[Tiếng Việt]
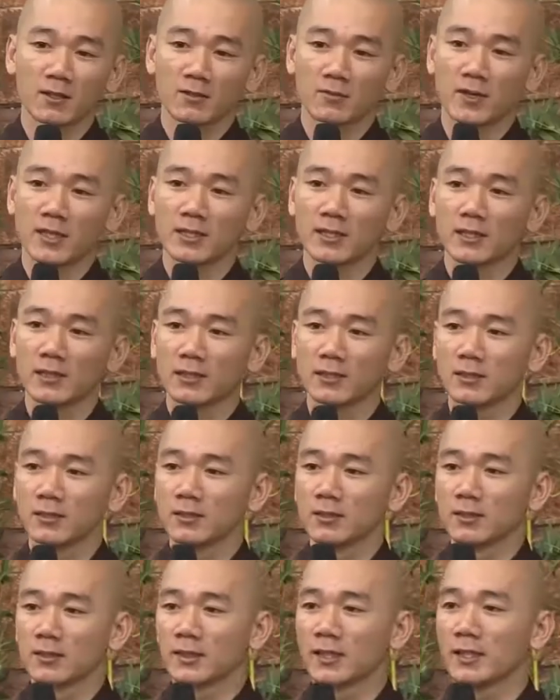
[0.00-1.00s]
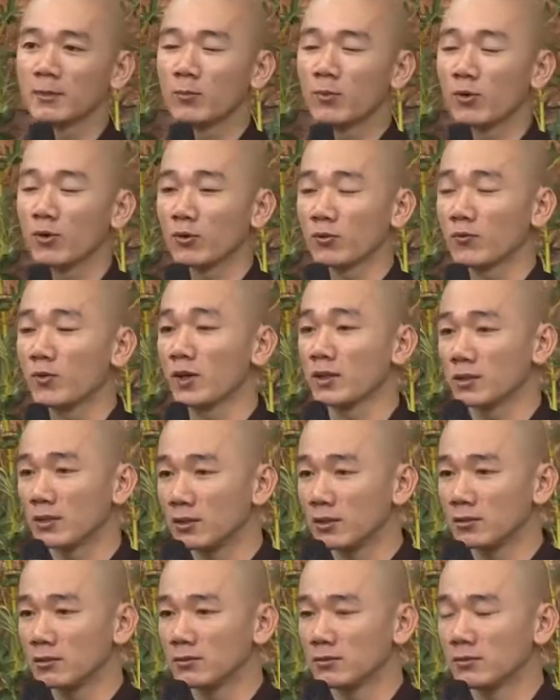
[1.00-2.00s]
Vậy thì khi một Phật
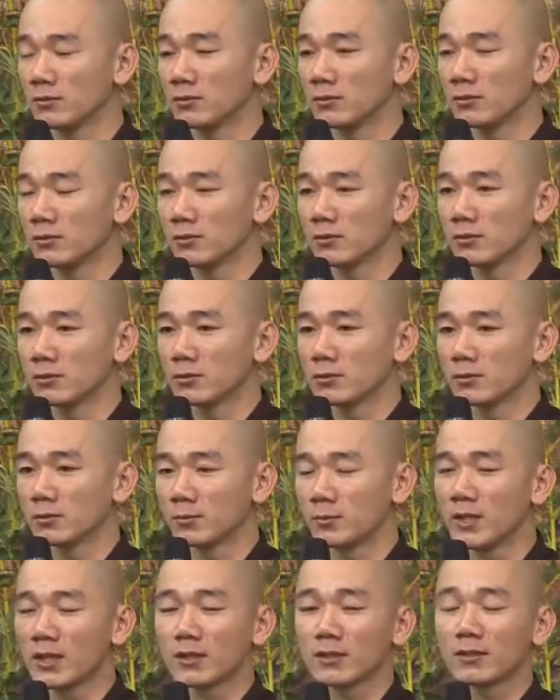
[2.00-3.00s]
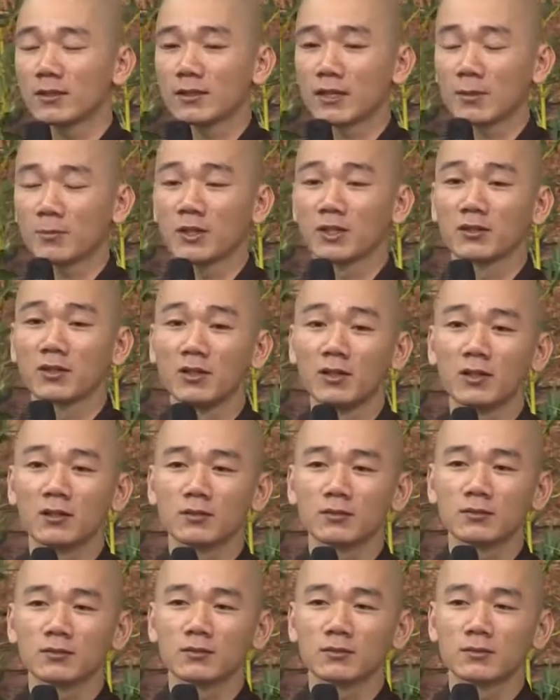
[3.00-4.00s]
tử biết được rằng mình thương,
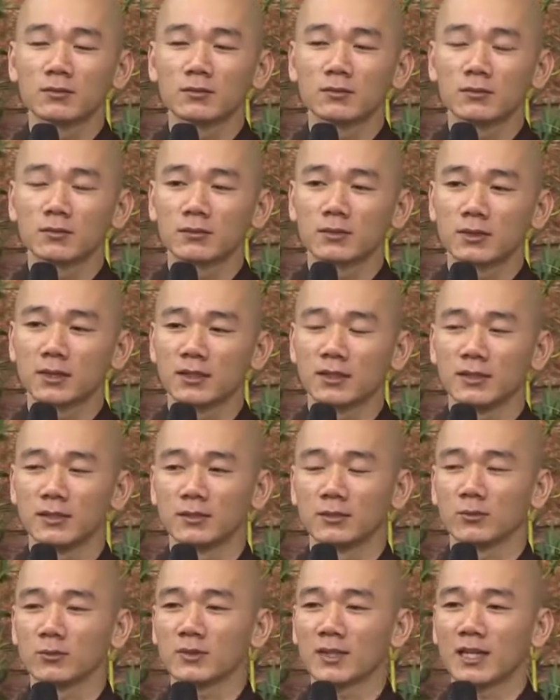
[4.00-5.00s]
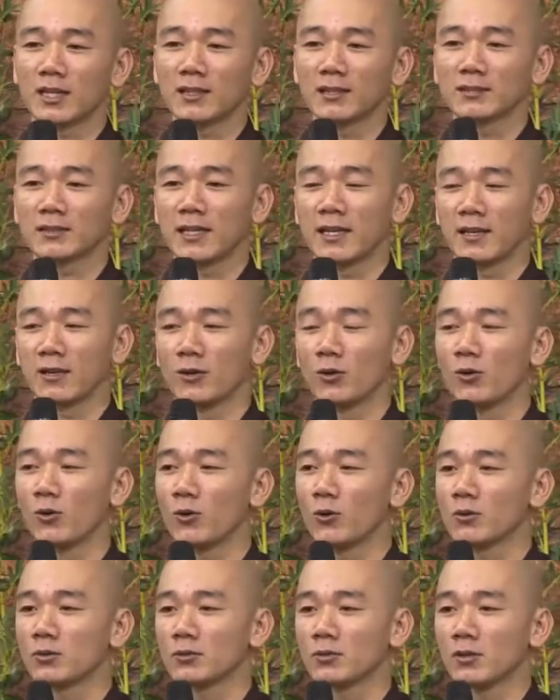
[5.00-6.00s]
thì chúng ta sẽ
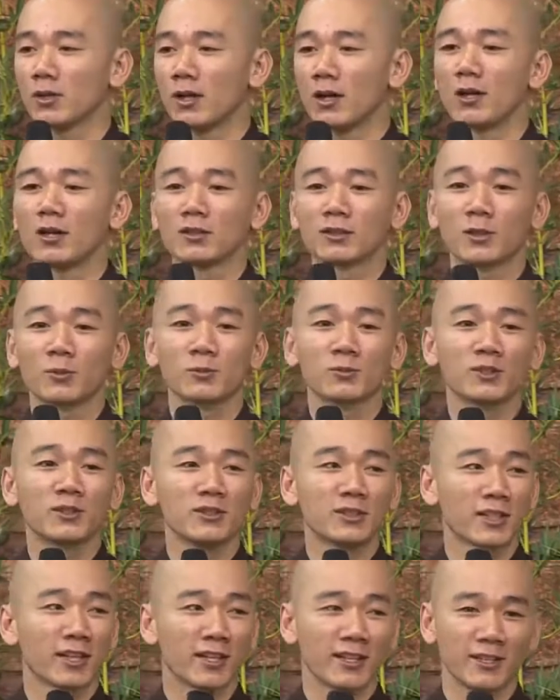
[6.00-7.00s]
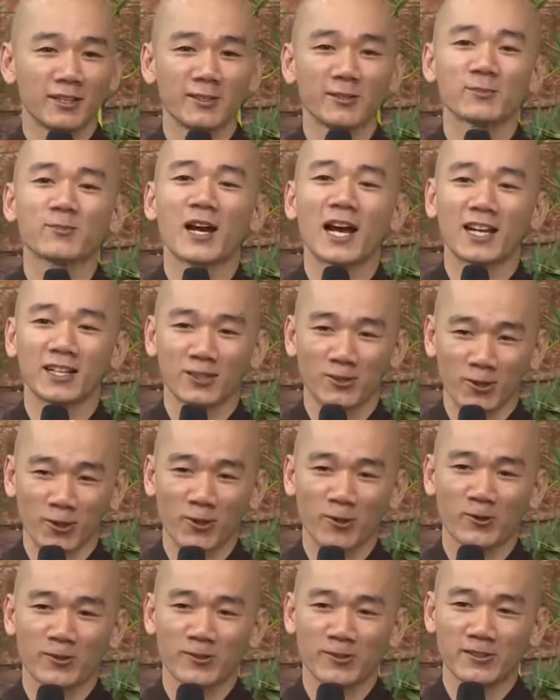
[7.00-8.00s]
luôn ở trong tư thế ban
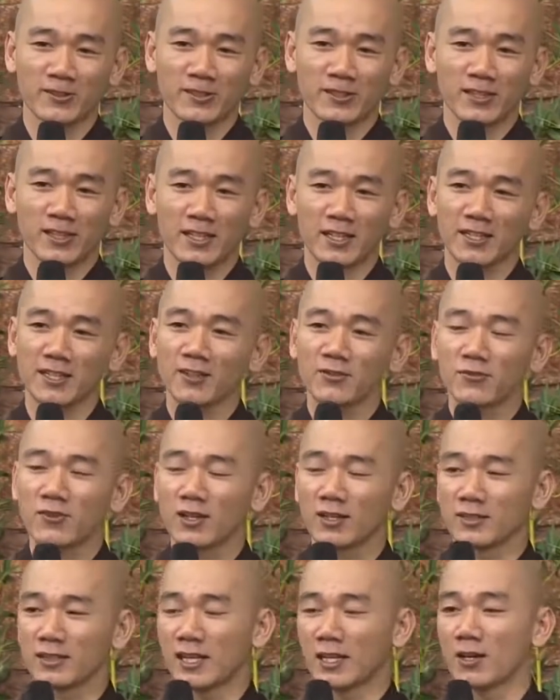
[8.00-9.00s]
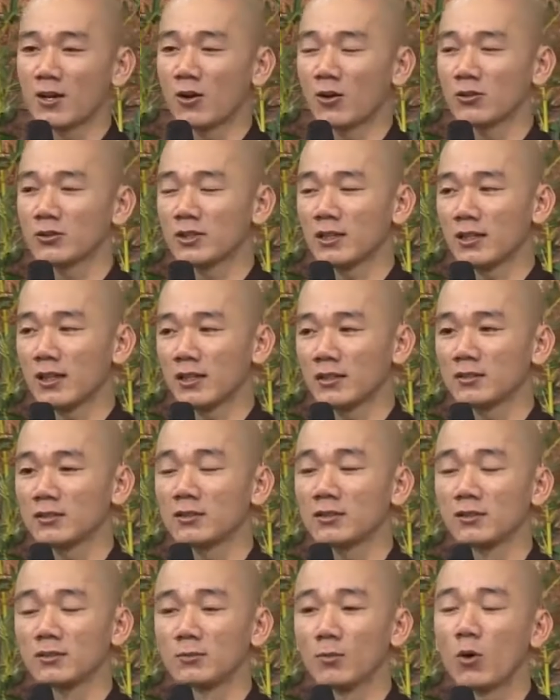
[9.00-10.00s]
cho. Hay Đức Phật dạy đó chính là
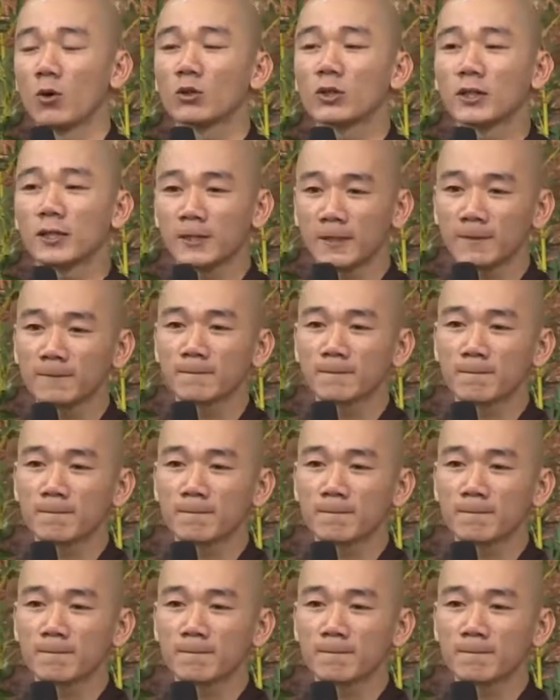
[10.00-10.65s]
sự bố thí.